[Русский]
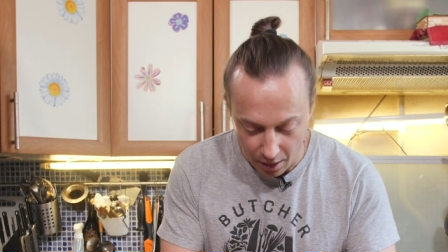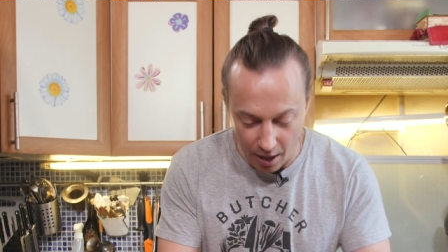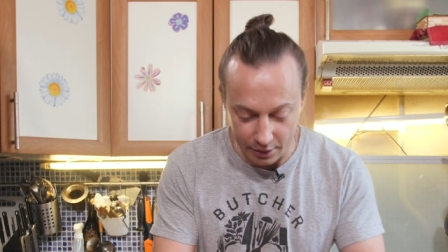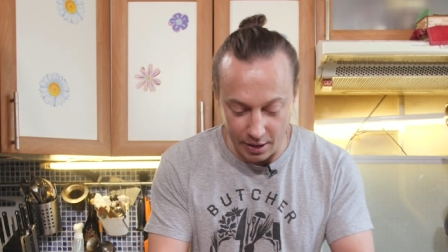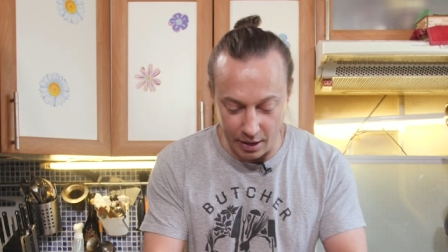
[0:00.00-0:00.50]

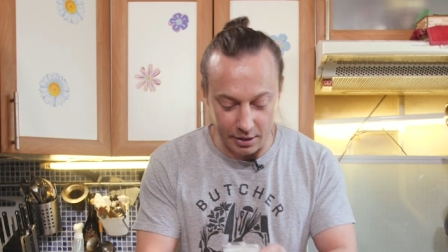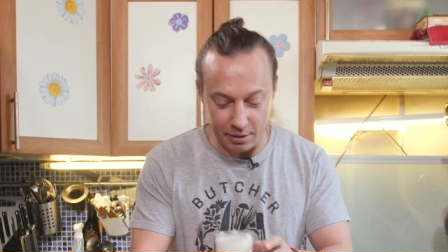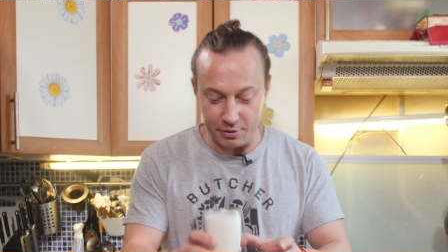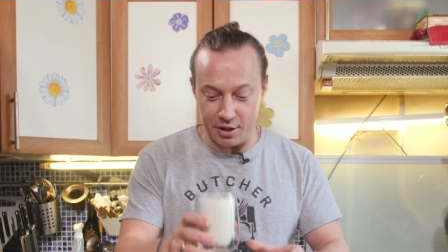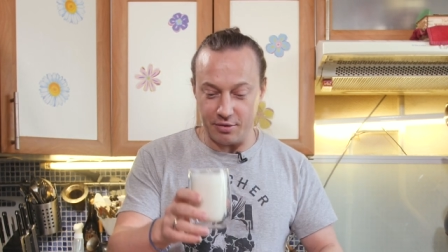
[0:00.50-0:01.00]
А так
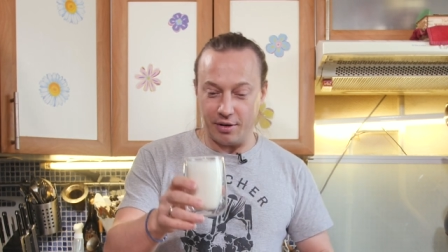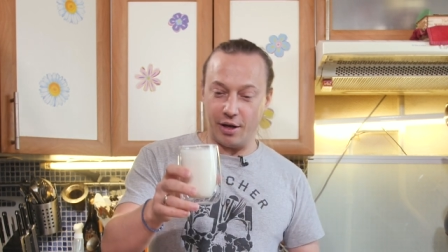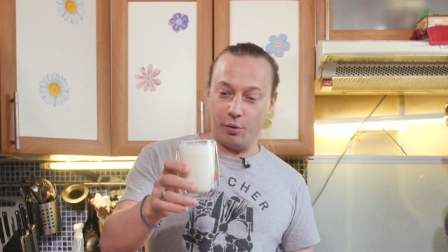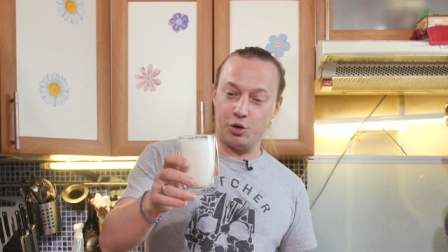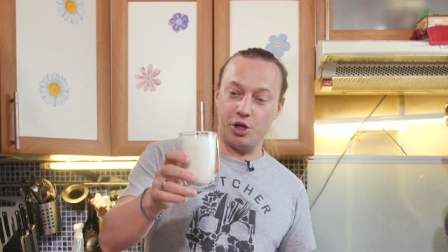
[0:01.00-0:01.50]
это
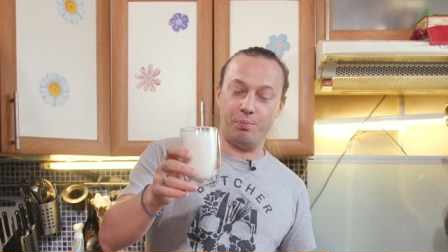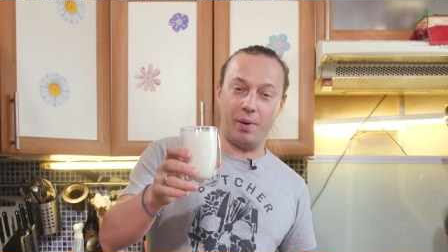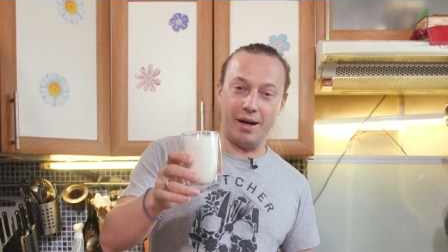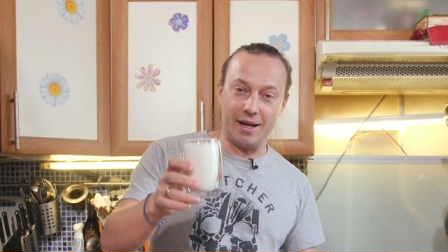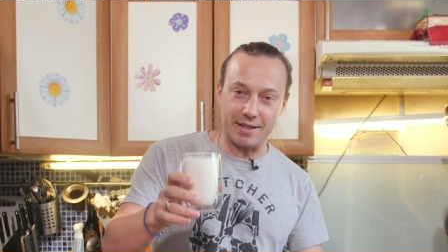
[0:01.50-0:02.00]
действительно очень
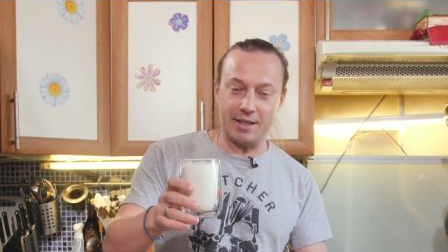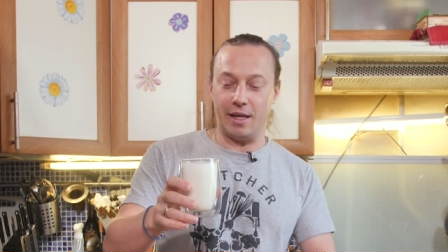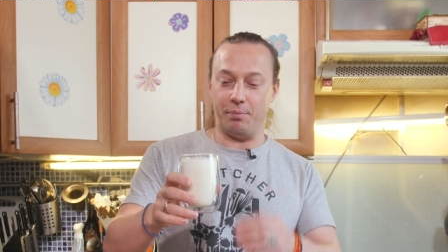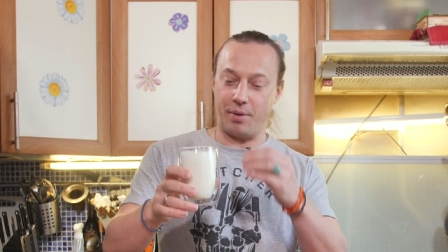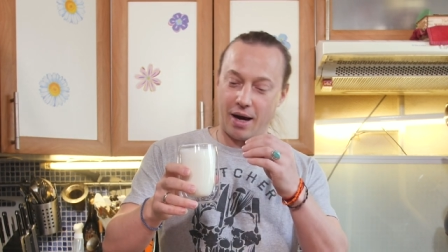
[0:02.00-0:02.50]

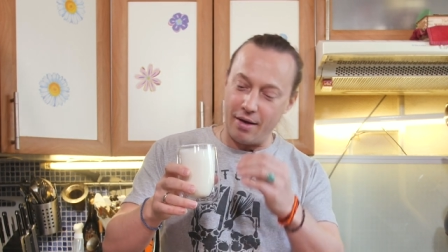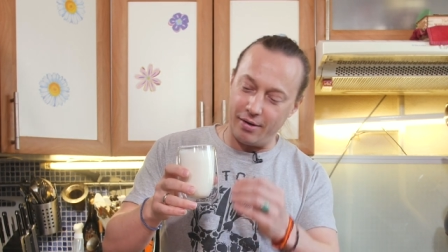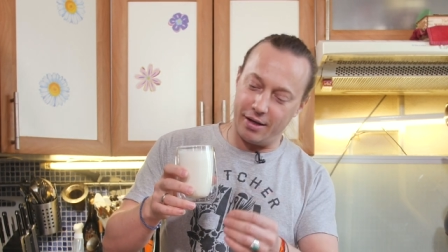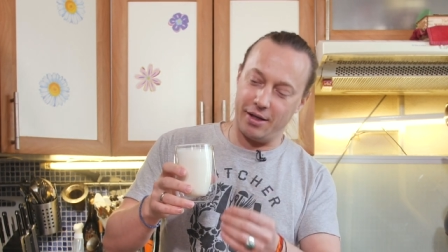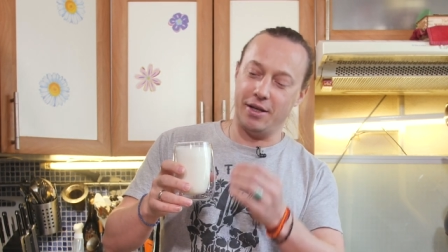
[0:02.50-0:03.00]
полезный,
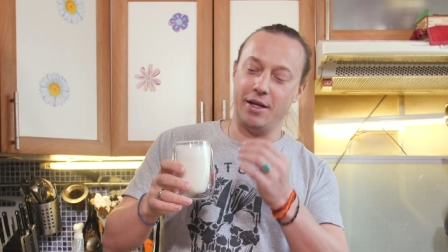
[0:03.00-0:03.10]
правильный,